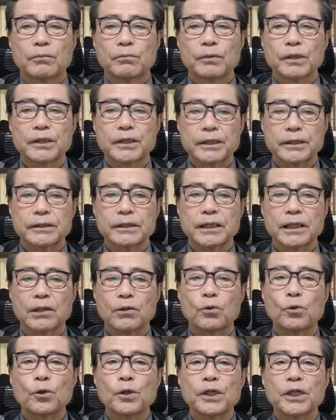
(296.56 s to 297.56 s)
まあ、ですか
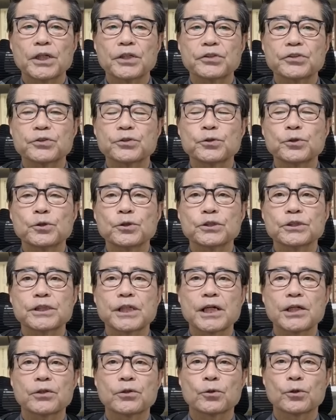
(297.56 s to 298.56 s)
ら、広域通報
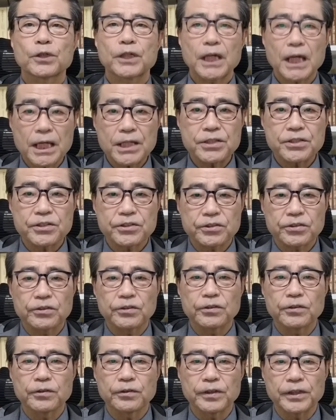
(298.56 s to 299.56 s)
制度を軽視す
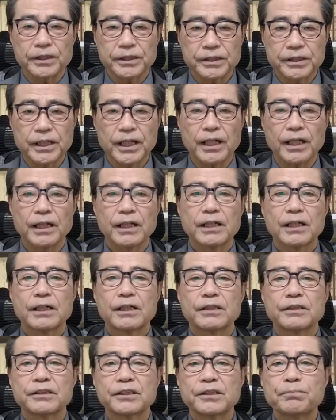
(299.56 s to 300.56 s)
るとですね、
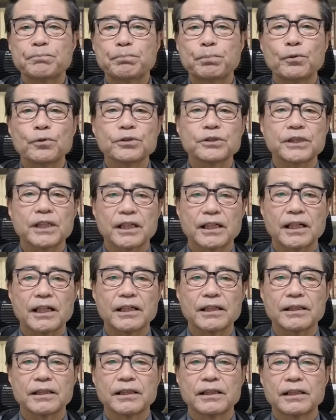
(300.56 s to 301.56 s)
日本社
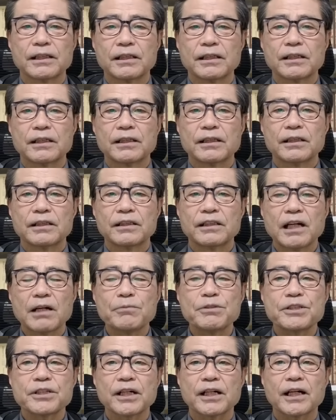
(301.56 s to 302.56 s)
会、
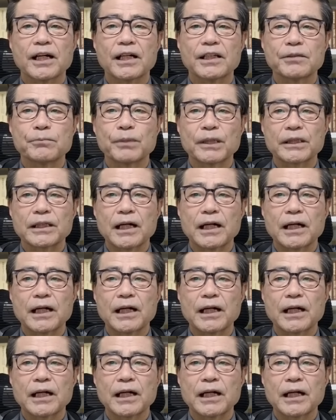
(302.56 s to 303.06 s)
闇社会にま